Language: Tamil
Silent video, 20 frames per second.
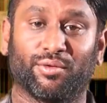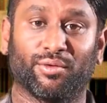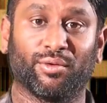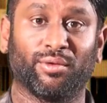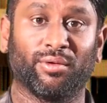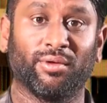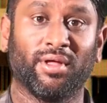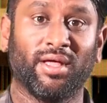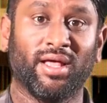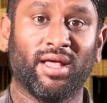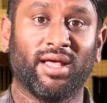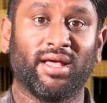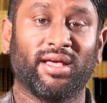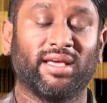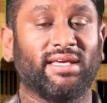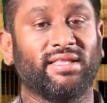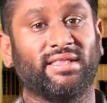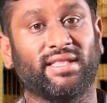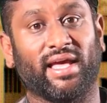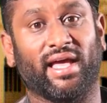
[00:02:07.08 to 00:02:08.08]
இருக்கும்
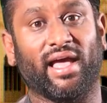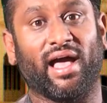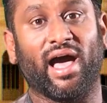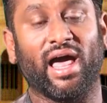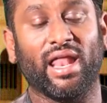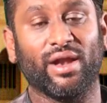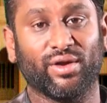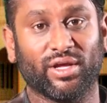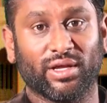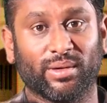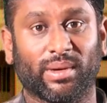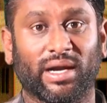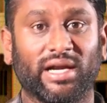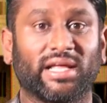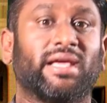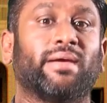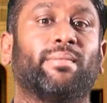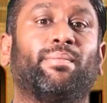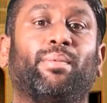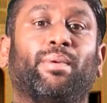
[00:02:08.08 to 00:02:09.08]
இந்த ஆளுநர்
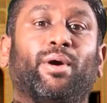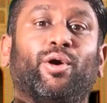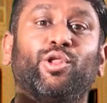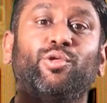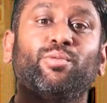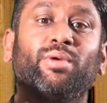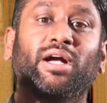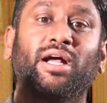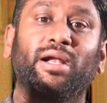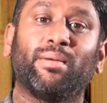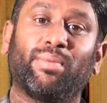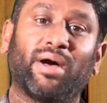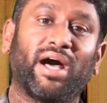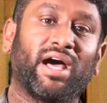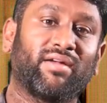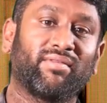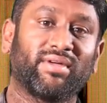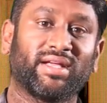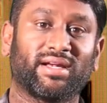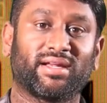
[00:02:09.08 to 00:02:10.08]
மாளிகை பொதுமக்கள்
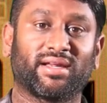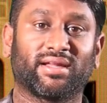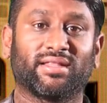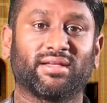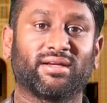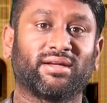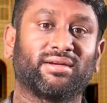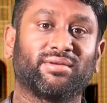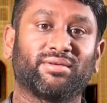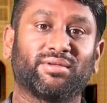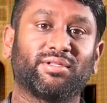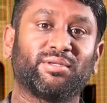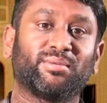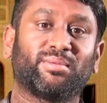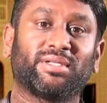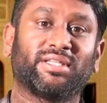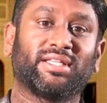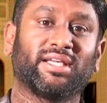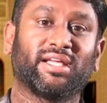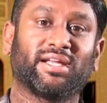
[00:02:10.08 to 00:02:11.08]
பார்வையிடுறதுக்குன்னு வந்து
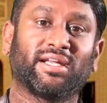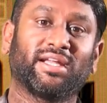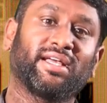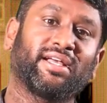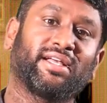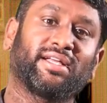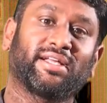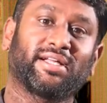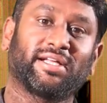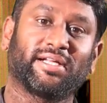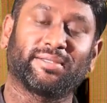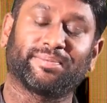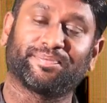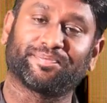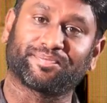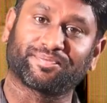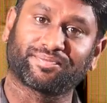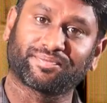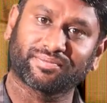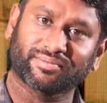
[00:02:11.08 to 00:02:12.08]
பார்த்திங்கன்னா
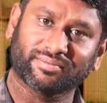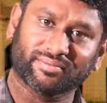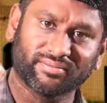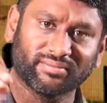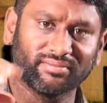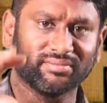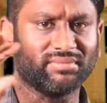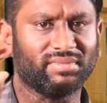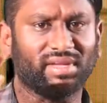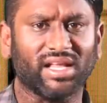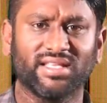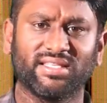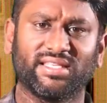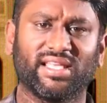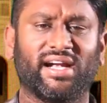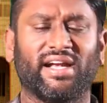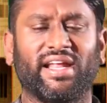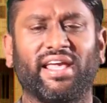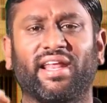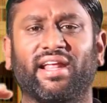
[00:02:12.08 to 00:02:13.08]

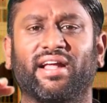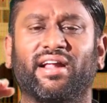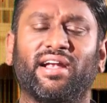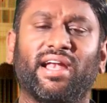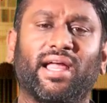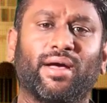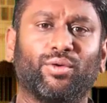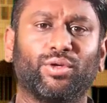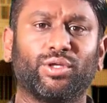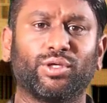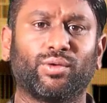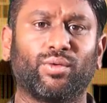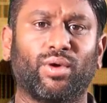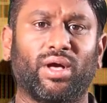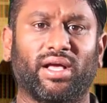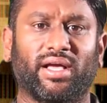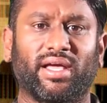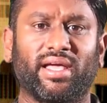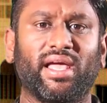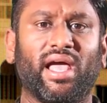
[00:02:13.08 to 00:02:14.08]
சில நேரங்கள்லாம்
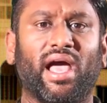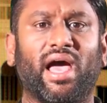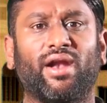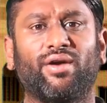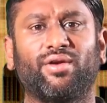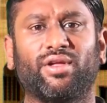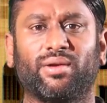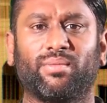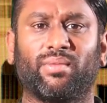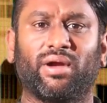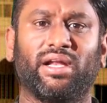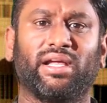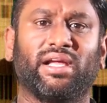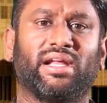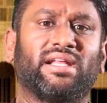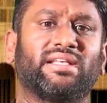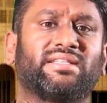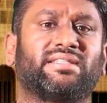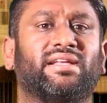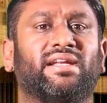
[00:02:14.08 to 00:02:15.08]
ஒதுக்குவாங்க ஆளுநர்
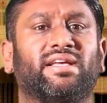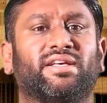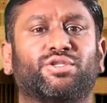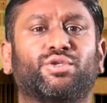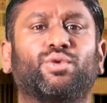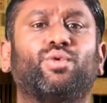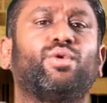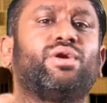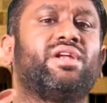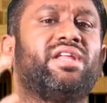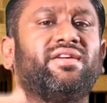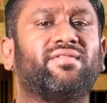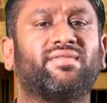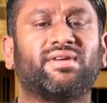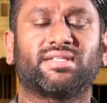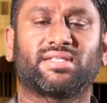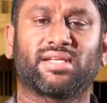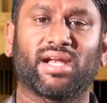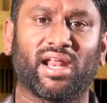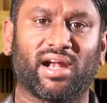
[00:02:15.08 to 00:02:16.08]
மாளிகையில் சில ஸ்கூல்
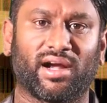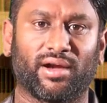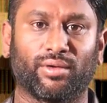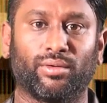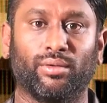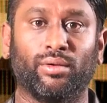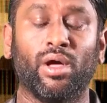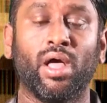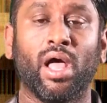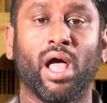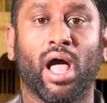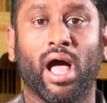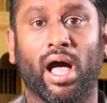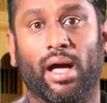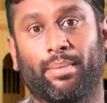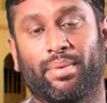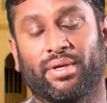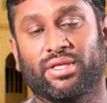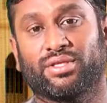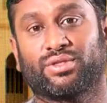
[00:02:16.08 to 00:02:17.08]
ஈவெண்ட்ஸ்லாம் நடக்கும்
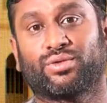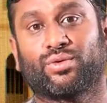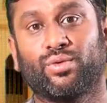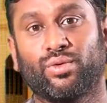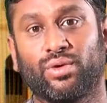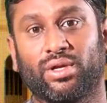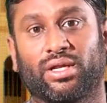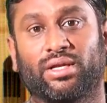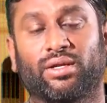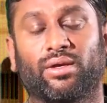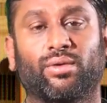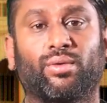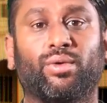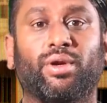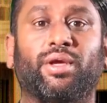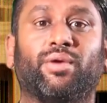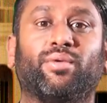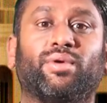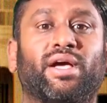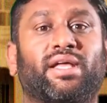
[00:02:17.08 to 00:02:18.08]
அப்போ அந்த ஸ்கூலில்
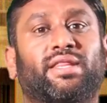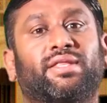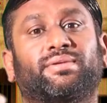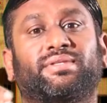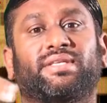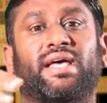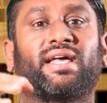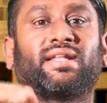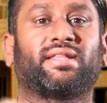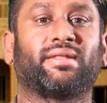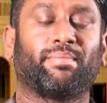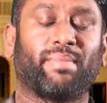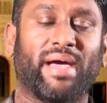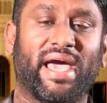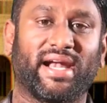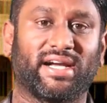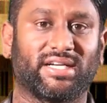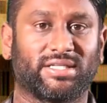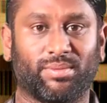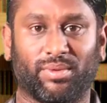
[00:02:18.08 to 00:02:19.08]
இருக்கக்கூடியவங்க அந்த சார்ந்த
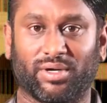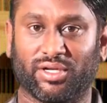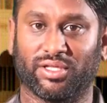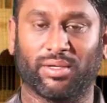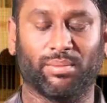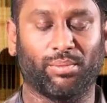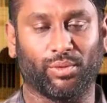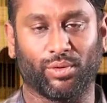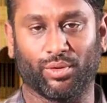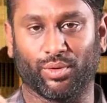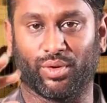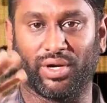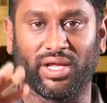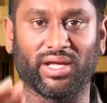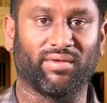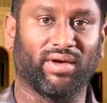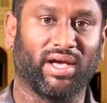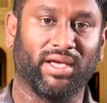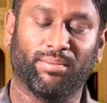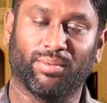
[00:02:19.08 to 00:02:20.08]
பேரண்ட்ஸ் மட்டும்தான்
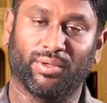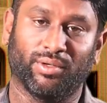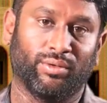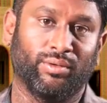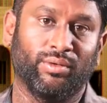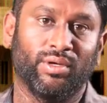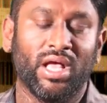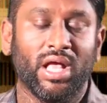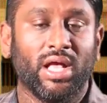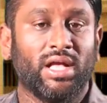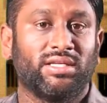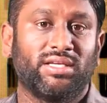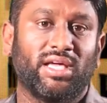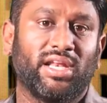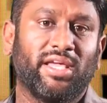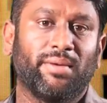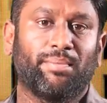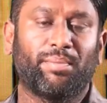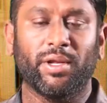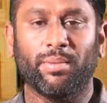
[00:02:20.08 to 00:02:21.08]
போகக்கூடிய வாய்ப்பு இருக்கும்
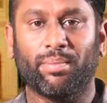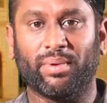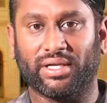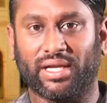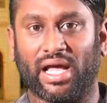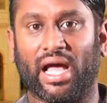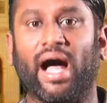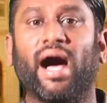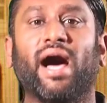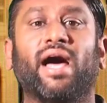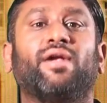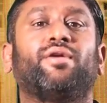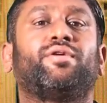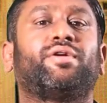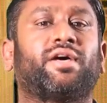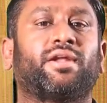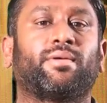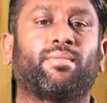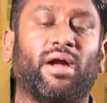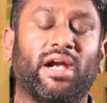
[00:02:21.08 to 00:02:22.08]
சரி இப்படிப்பட்ட
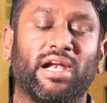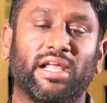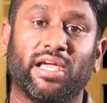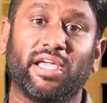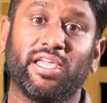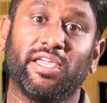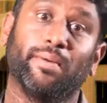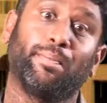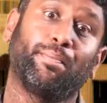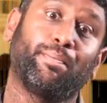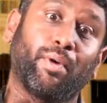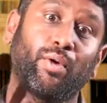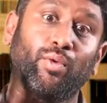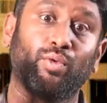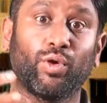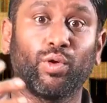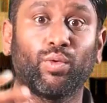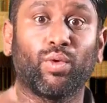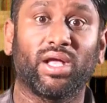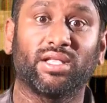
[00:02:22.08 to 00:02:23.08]
ஆளுநர் மாளிகை எப்போ
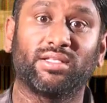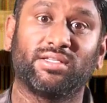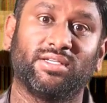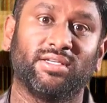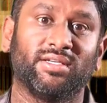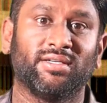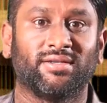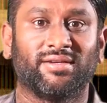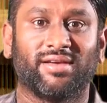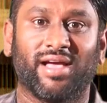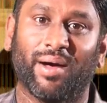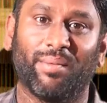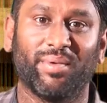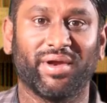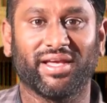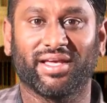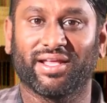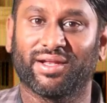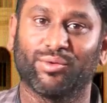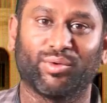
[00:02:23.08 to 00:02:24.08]
உருவாச்சு
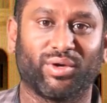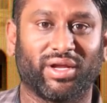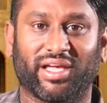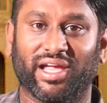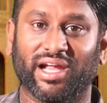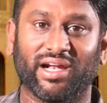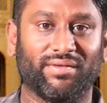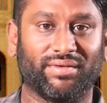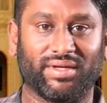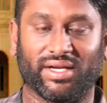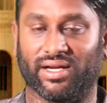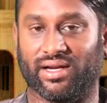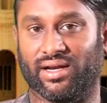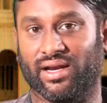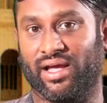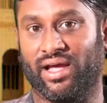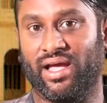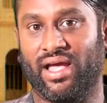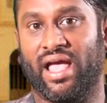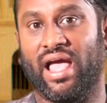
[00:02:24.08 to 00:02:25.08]
அப்படிங்கிற ஒரு கேள்வி
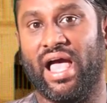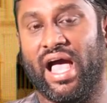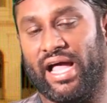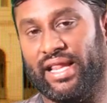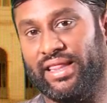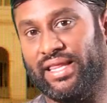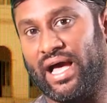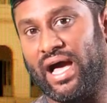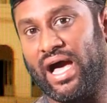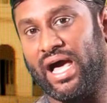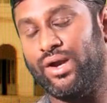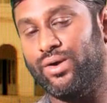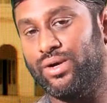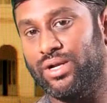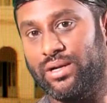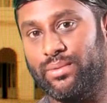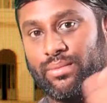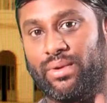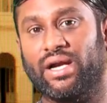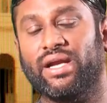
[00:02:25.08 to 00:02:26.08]
இருக்குல்ல அந்த
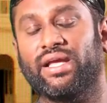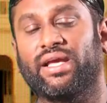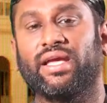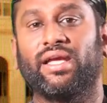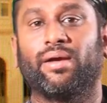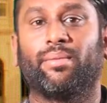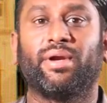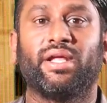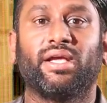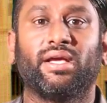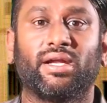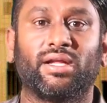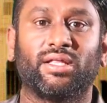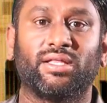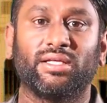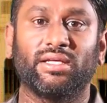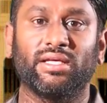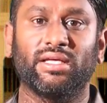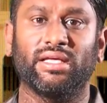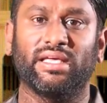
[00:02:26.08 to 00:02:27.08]
ஆளுநர் மாளிகை
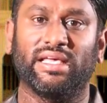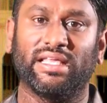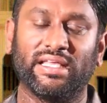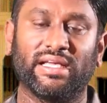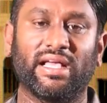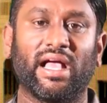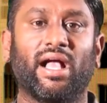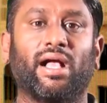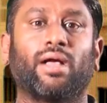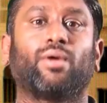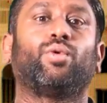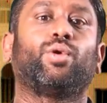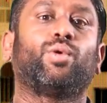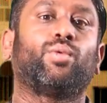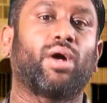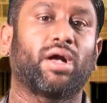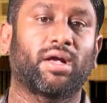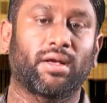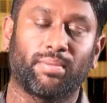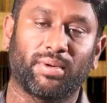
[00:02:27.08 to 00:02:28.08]
அப்படிங்கிறது எதுக்காக
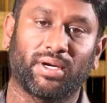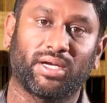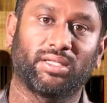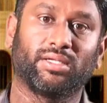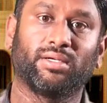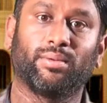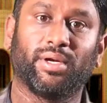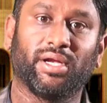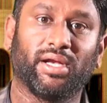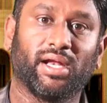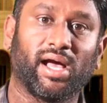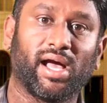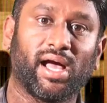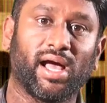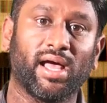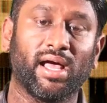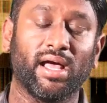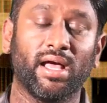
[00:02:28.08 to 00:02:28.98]
உருவாக்கப்பட்டது அப்படின்னா